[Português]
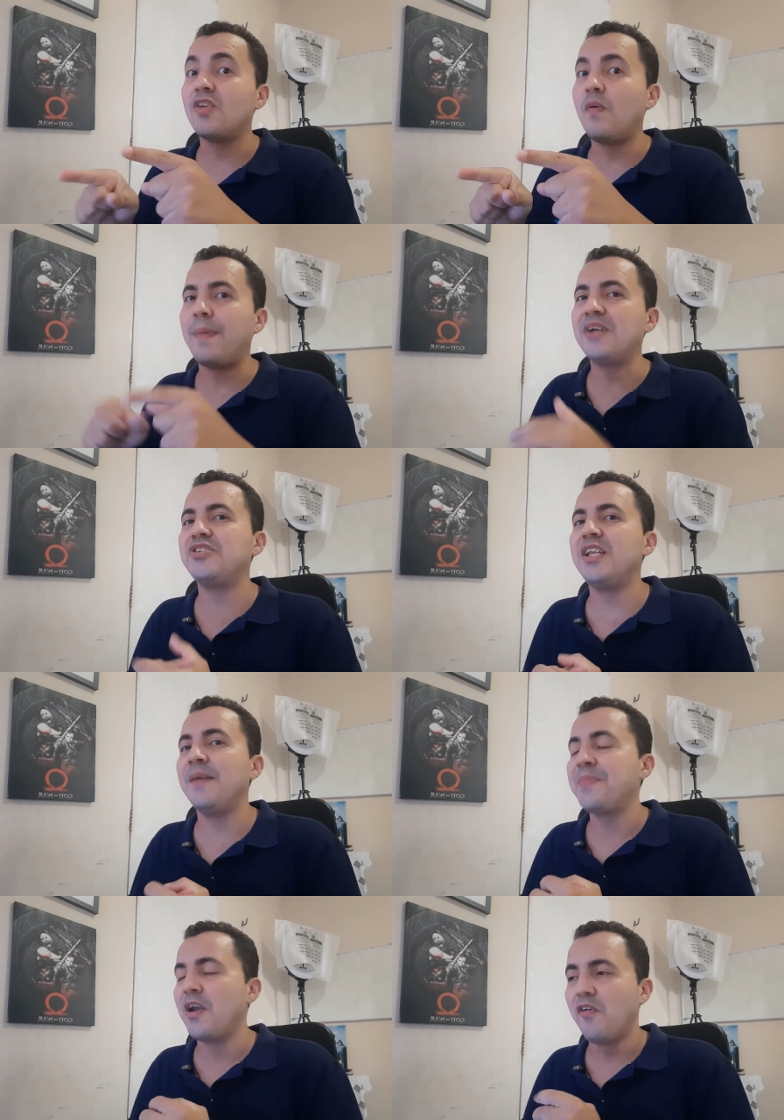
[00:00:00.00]
e
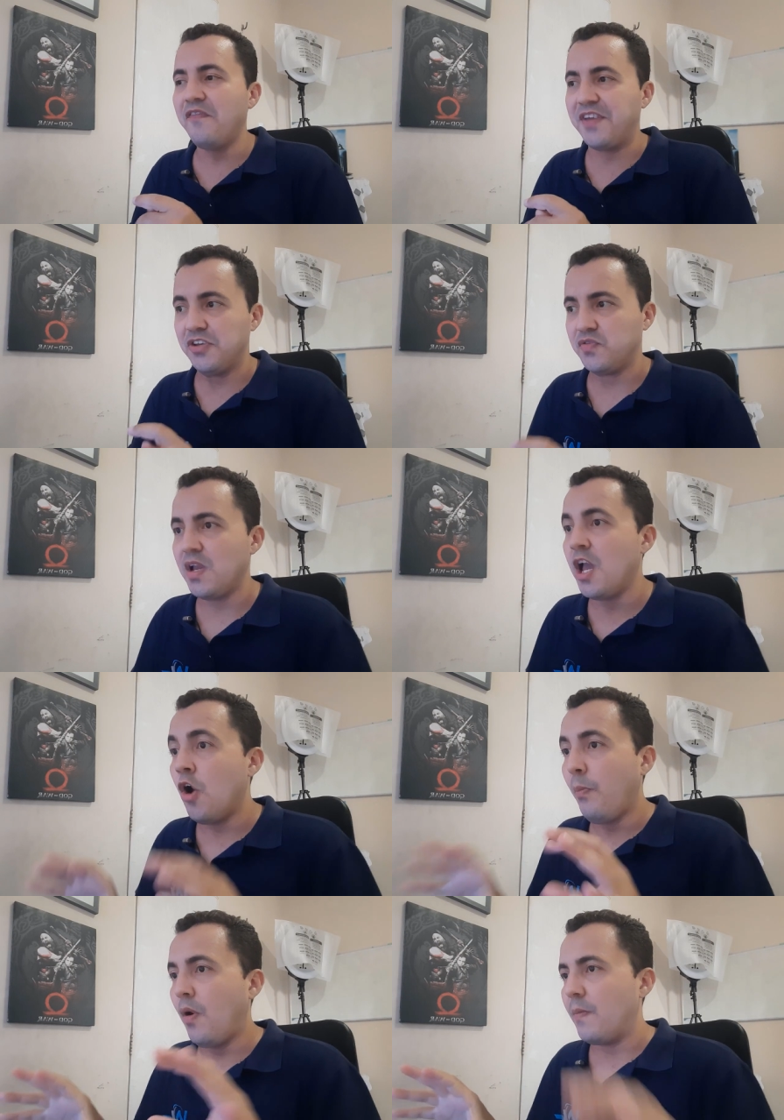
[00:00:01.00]
compartilha o vídeo.
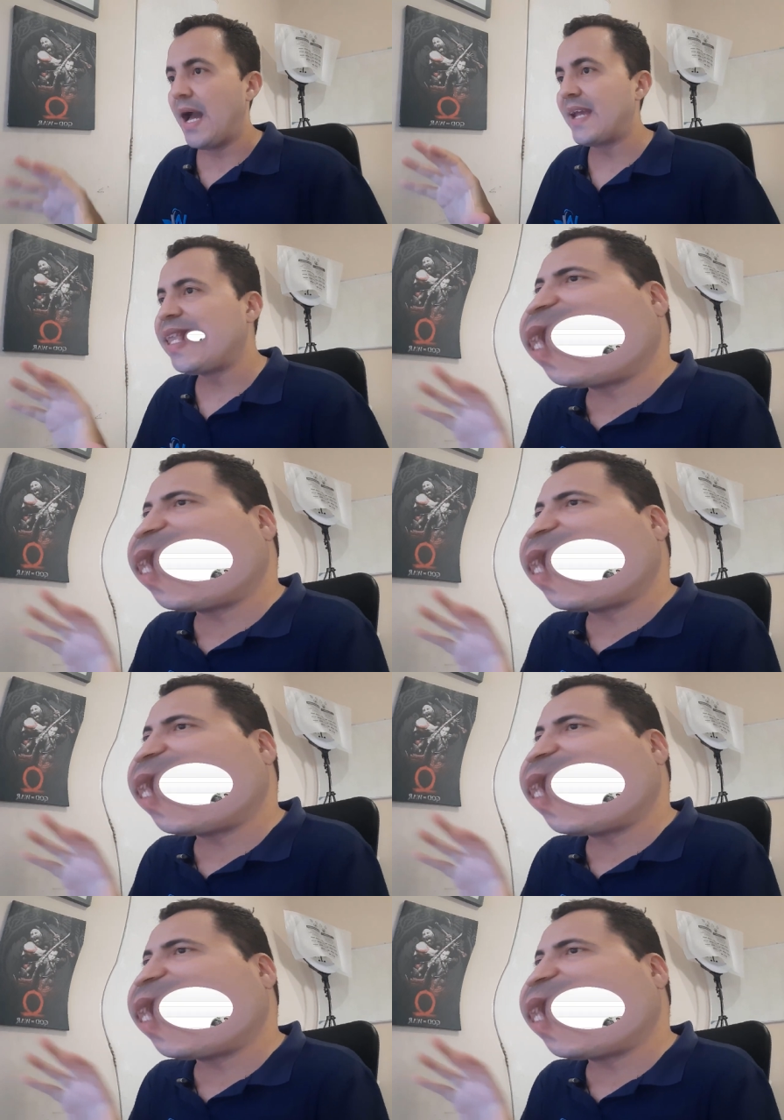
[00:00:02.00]
Bom, aqui